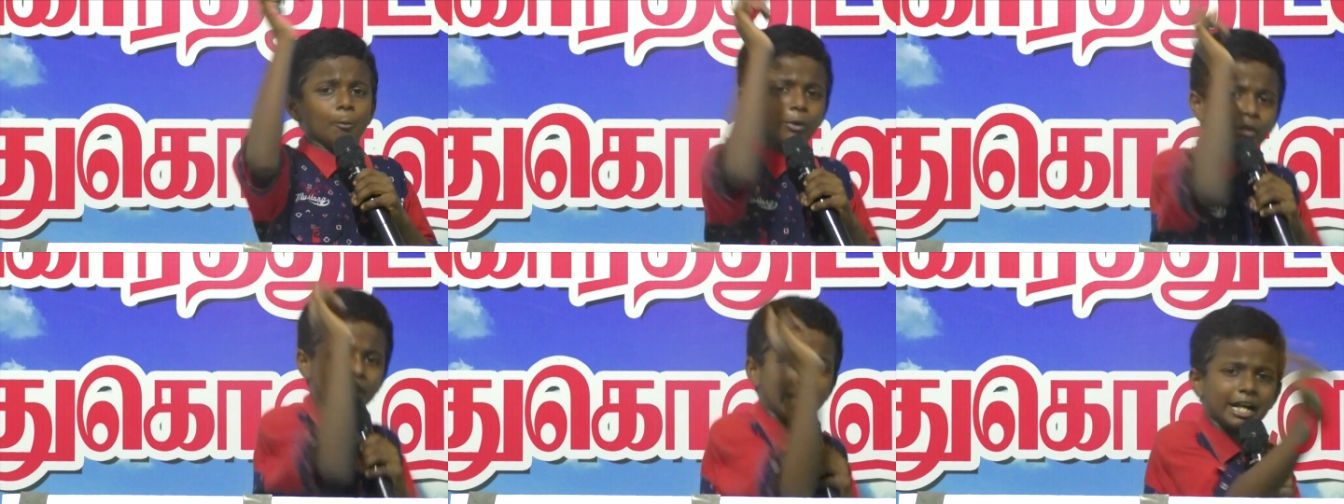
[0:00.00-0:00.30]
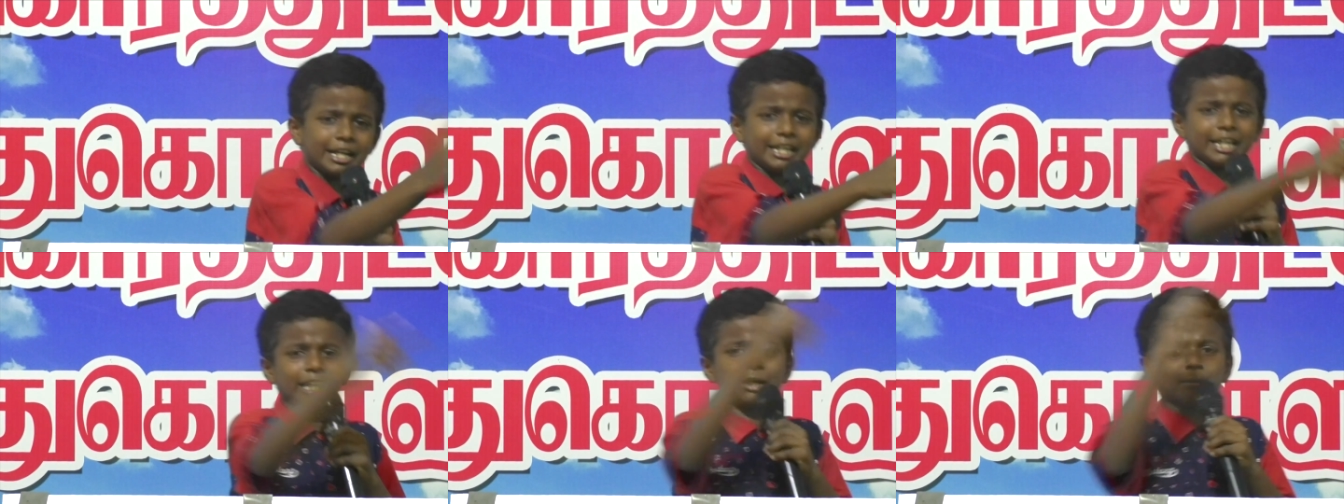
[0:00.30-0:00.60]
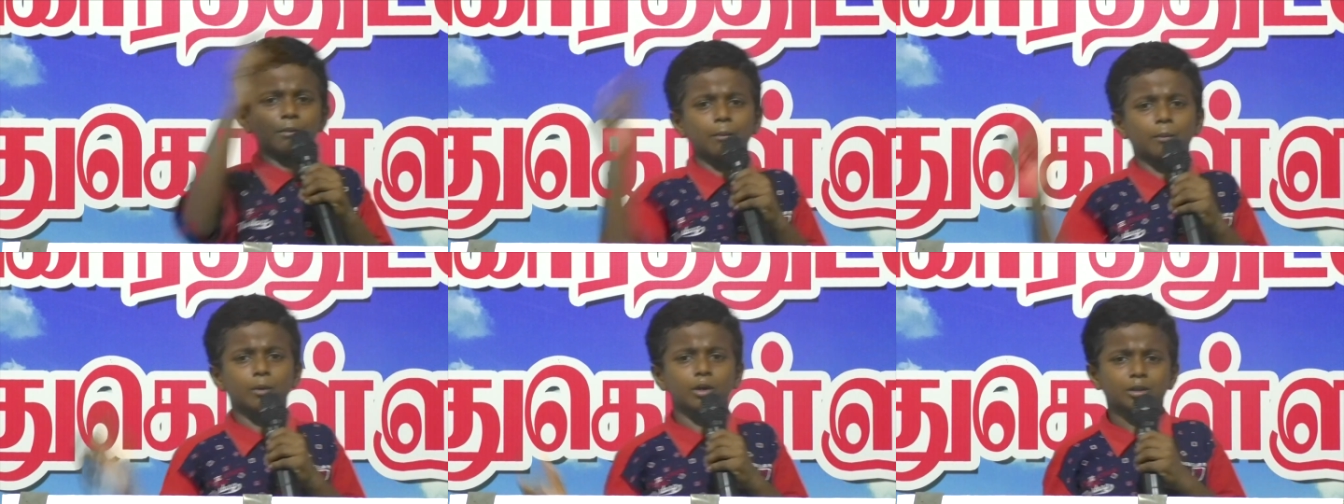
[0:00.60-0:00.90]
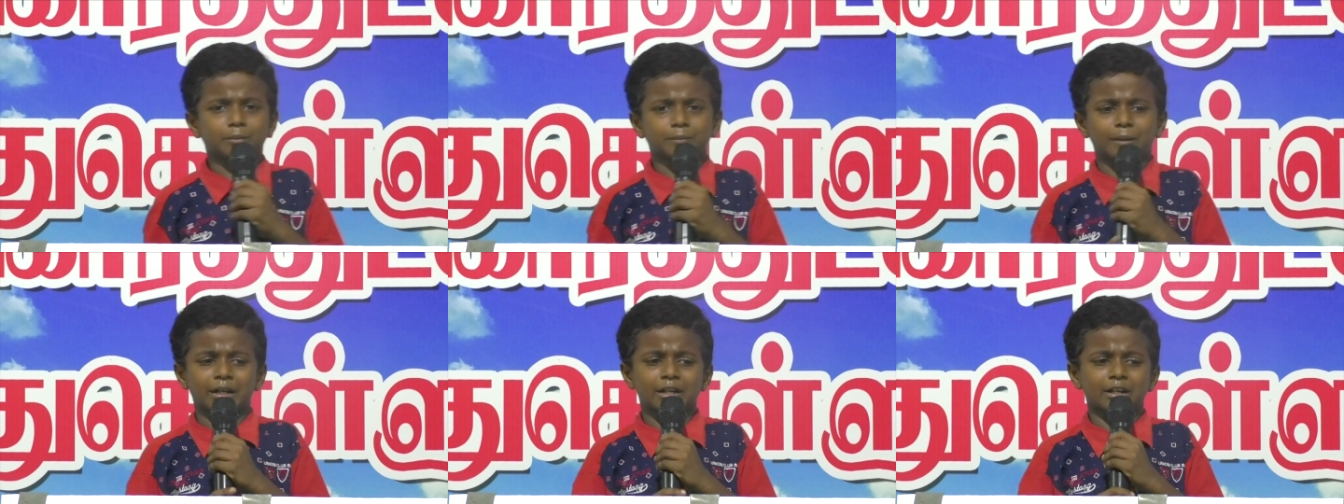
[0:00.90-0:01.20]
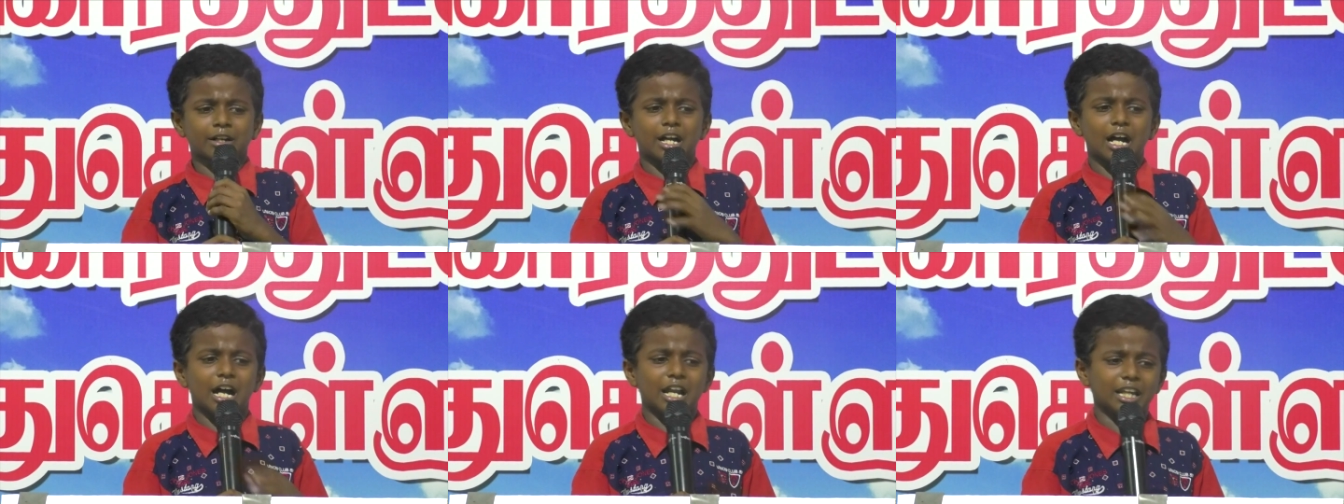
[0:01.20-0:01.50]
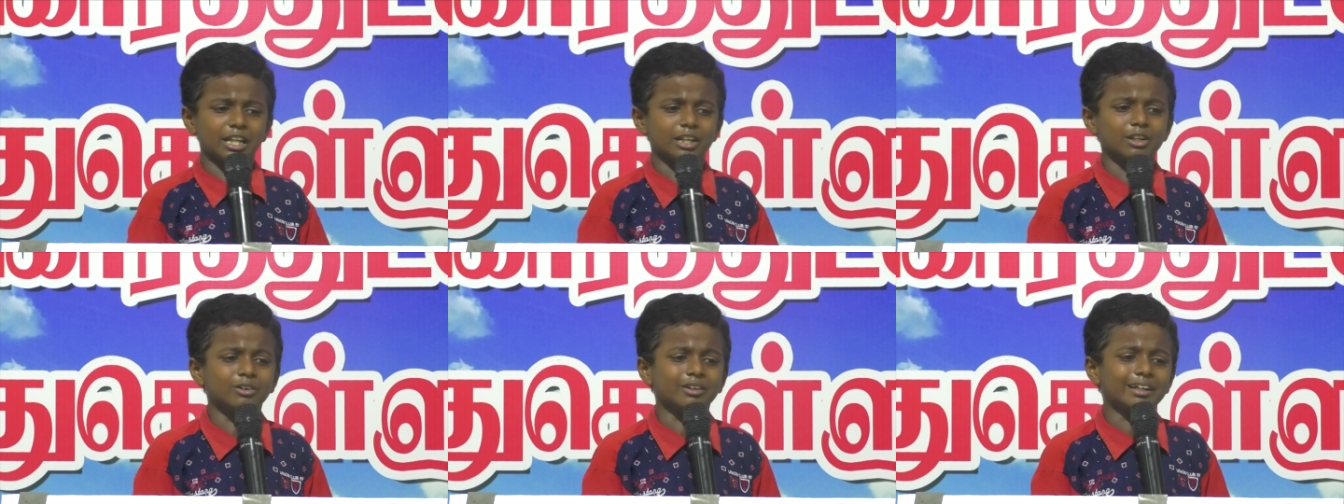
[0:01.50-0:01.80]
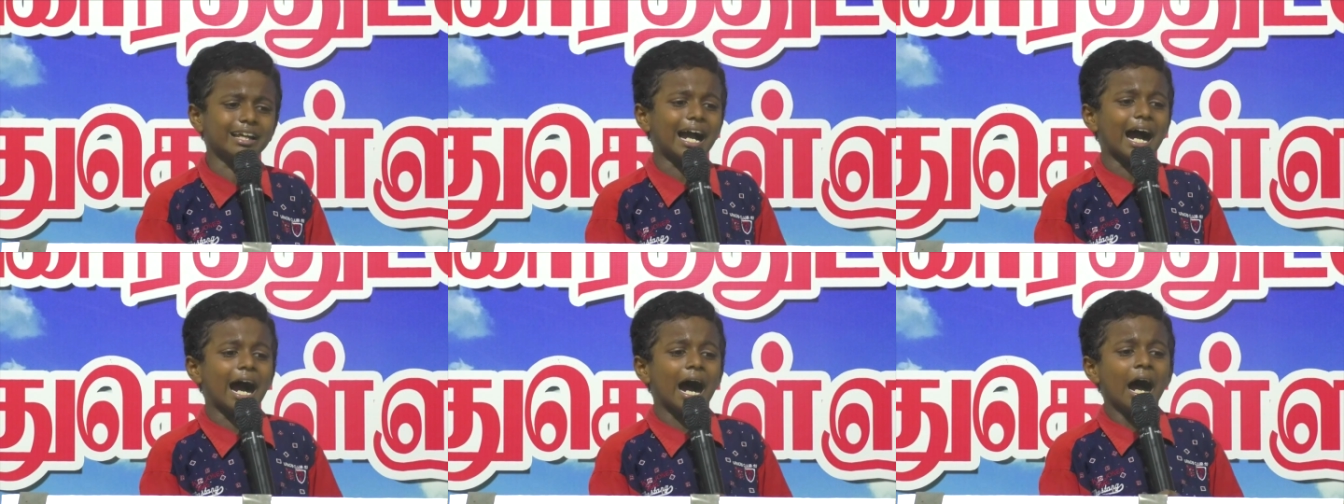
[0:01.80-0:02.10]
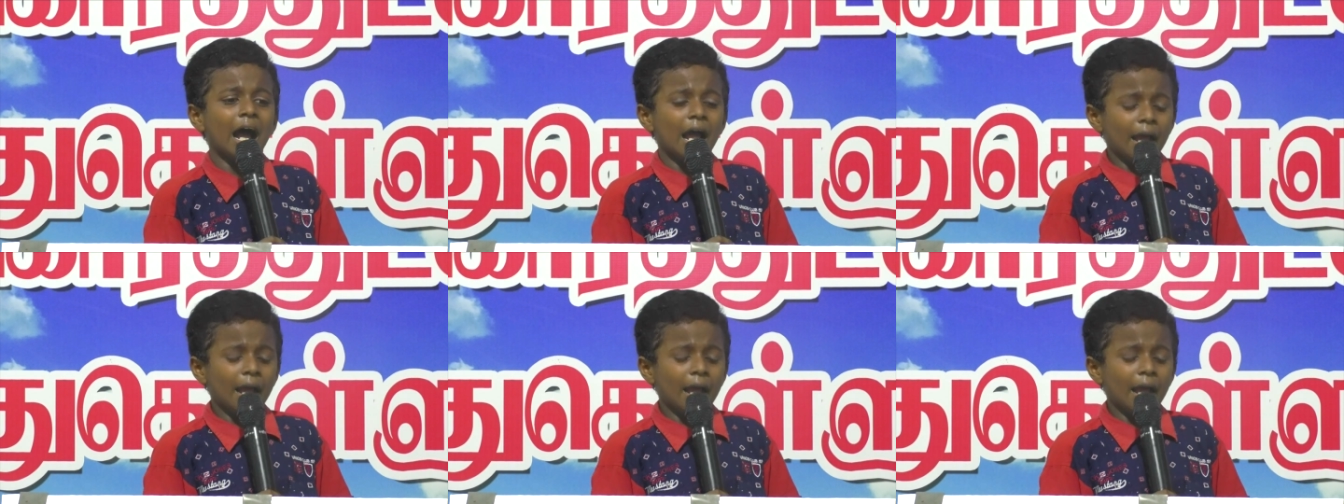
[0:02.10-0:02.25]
முன்னாடியே நம்ம புக் பண்ணுறோம் ஹலலூயா